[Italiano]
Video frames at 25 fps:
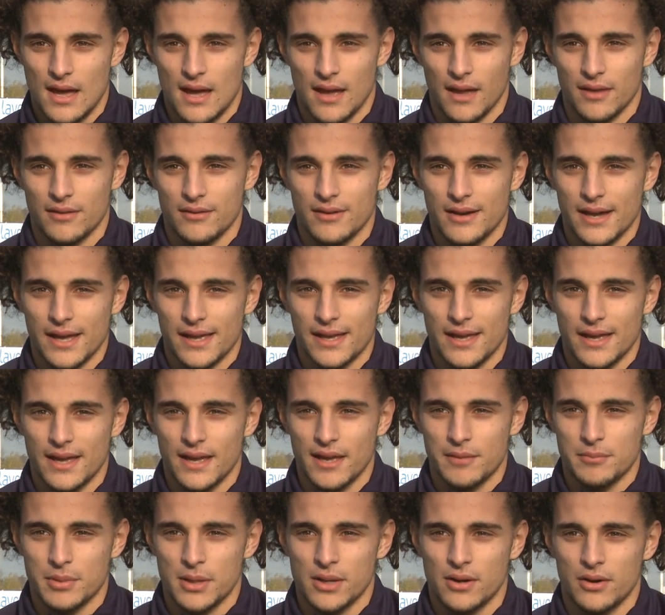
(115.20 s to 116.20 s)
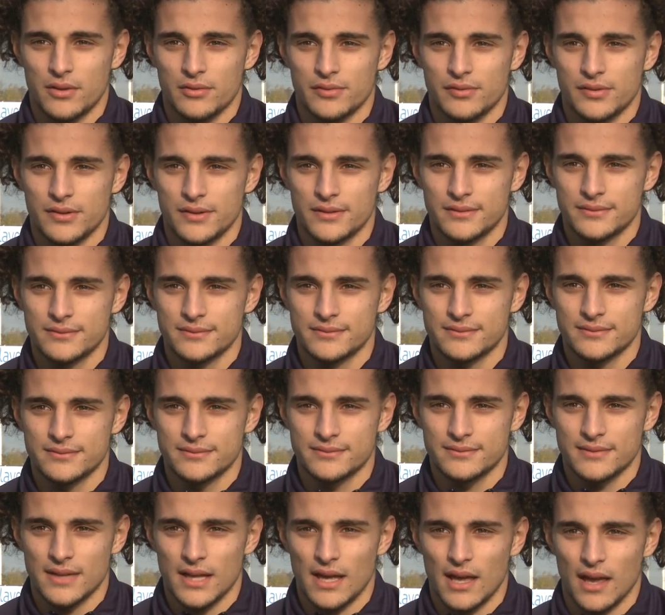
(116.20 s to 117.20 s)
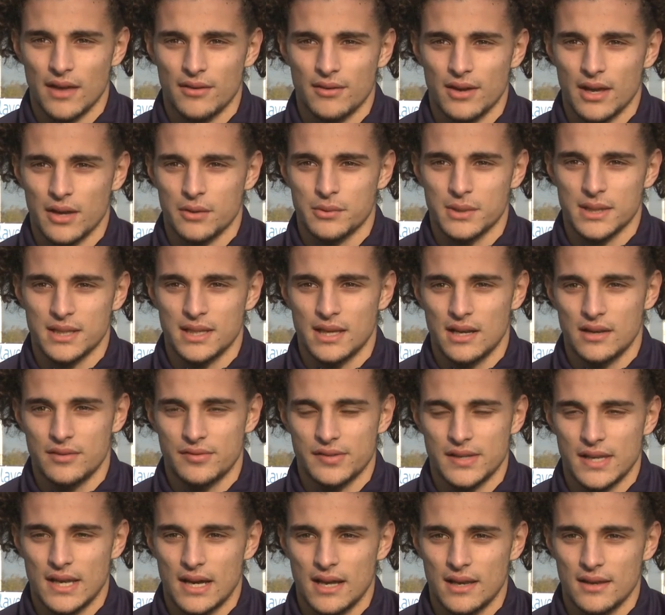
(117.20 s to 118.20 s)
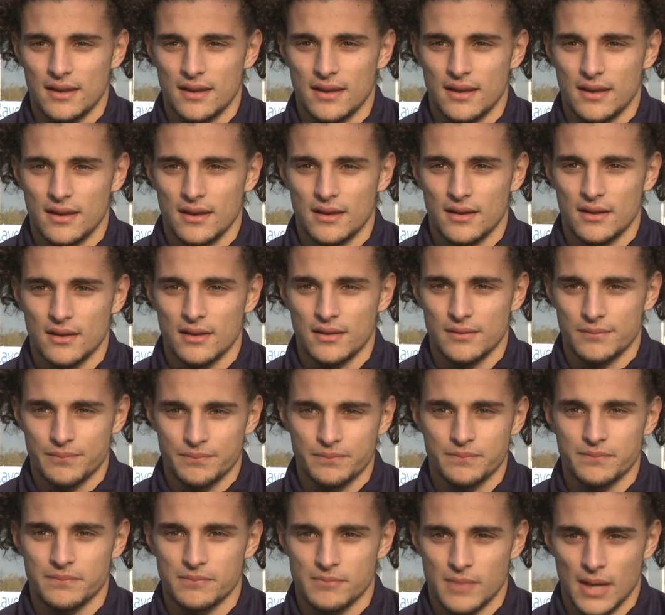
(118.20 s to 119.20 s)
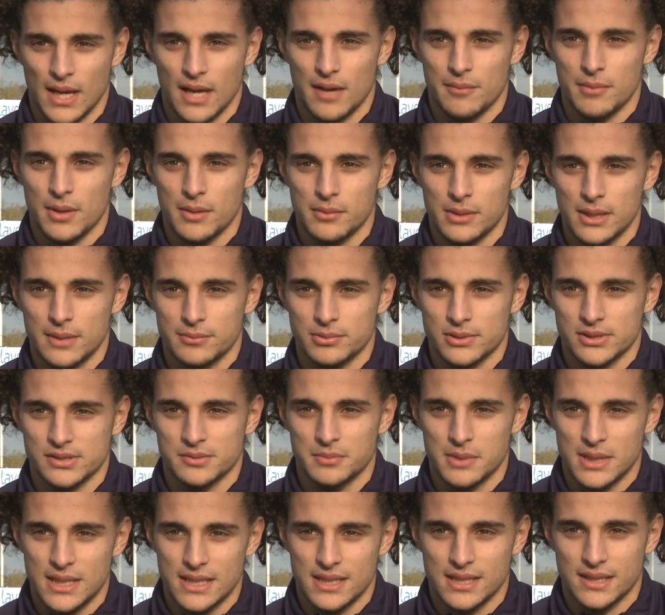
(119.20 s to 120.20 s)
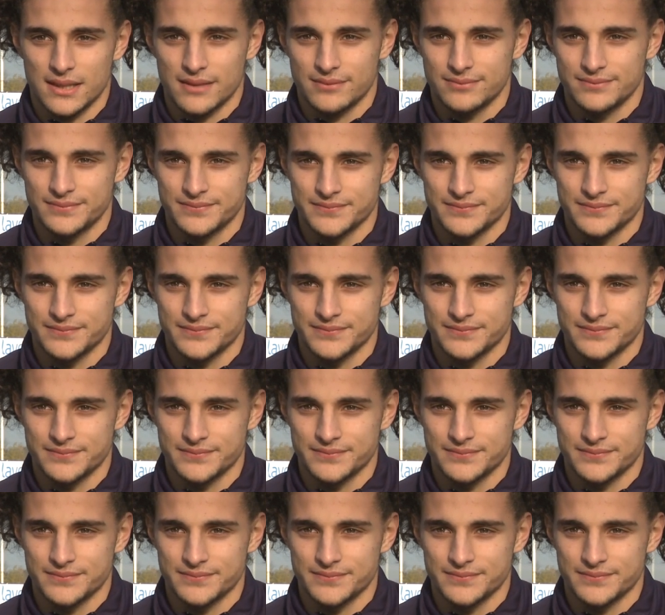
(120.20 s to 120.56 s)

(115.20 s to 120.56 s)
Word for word: Arrivare ai playoff, arrivare quindi alle finali, perché abbiamo le possibilità.